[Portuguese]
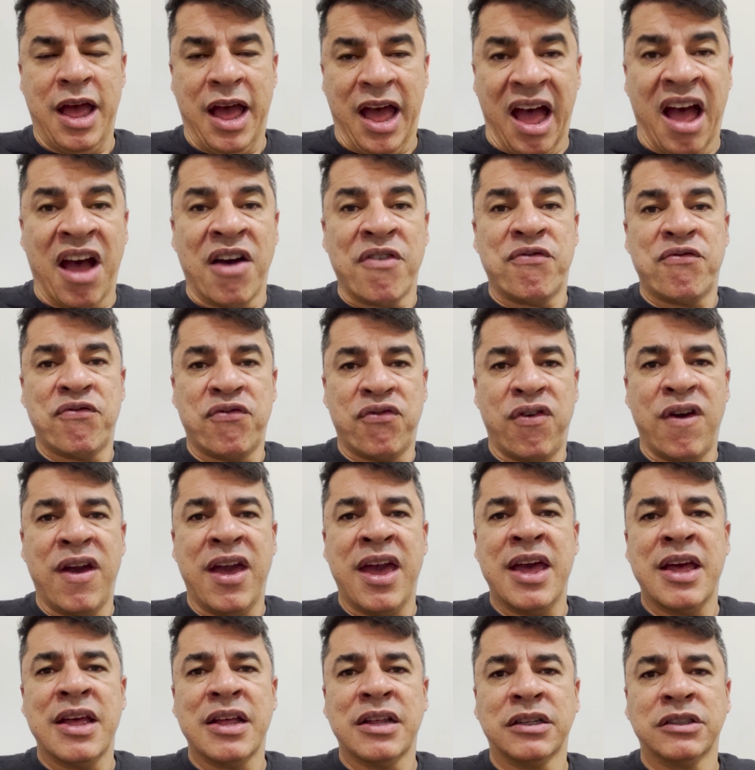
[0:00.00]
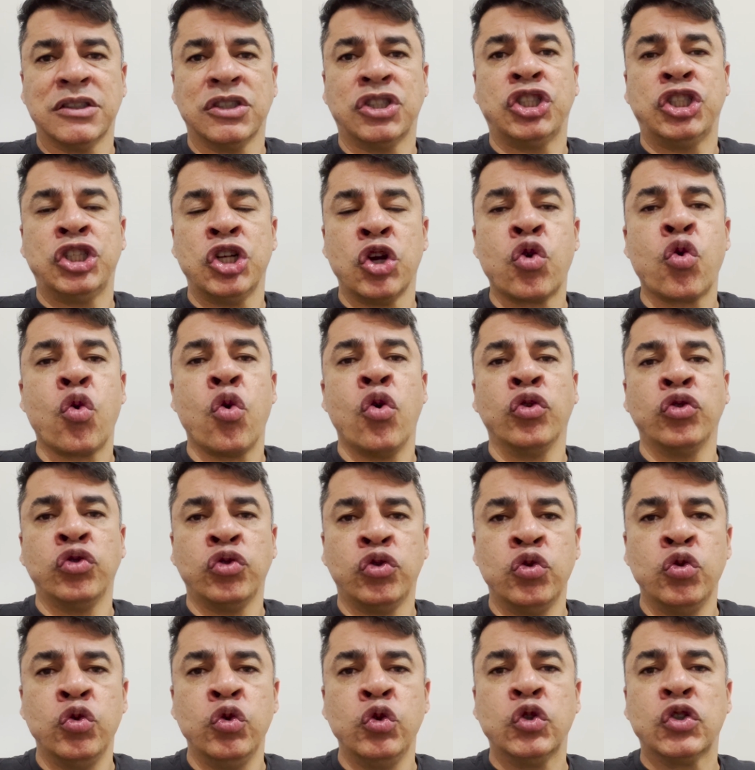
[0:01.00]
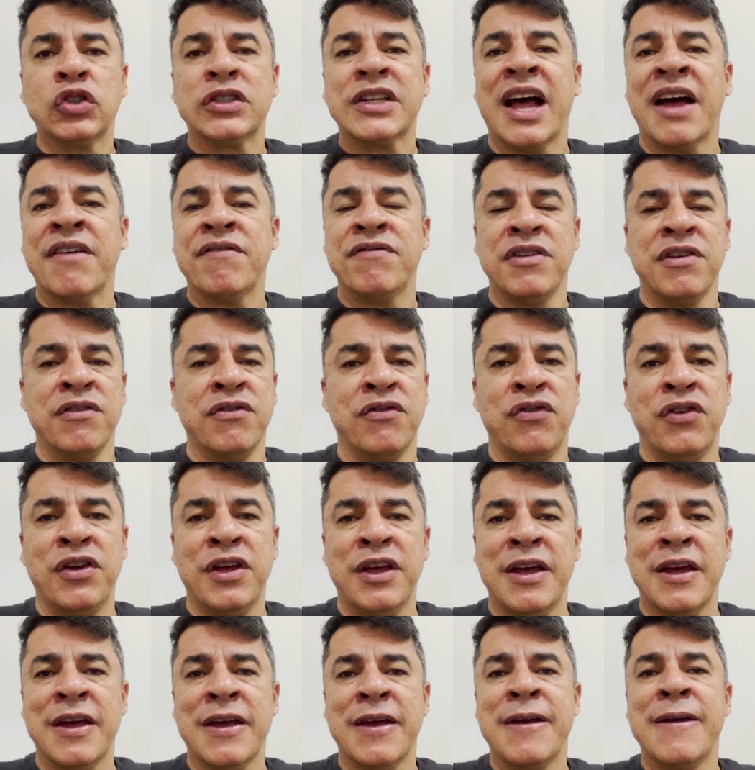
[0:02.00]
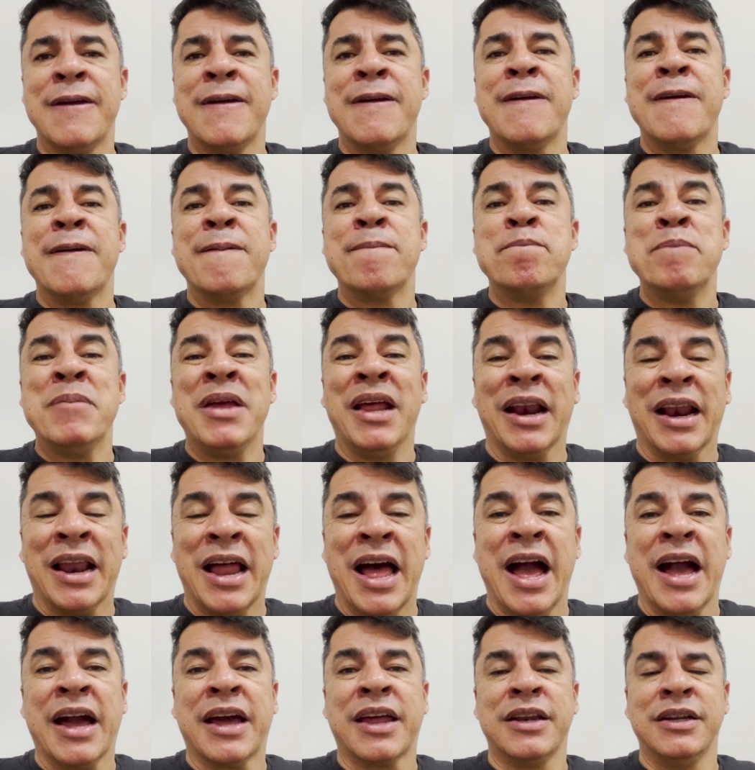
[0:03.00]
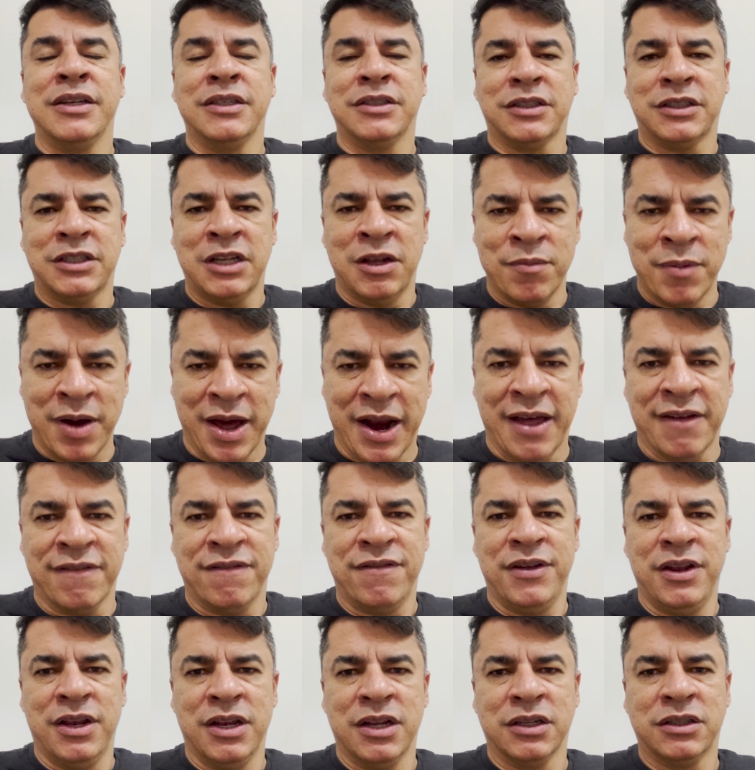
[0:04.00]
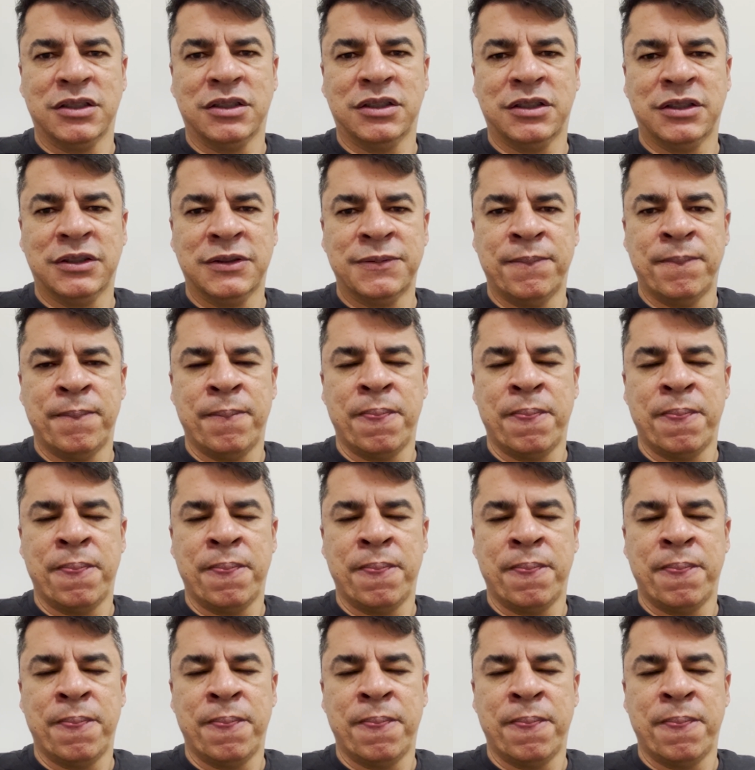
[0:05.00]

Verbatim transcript: A fé te conduz a viver milagres e maravilhas.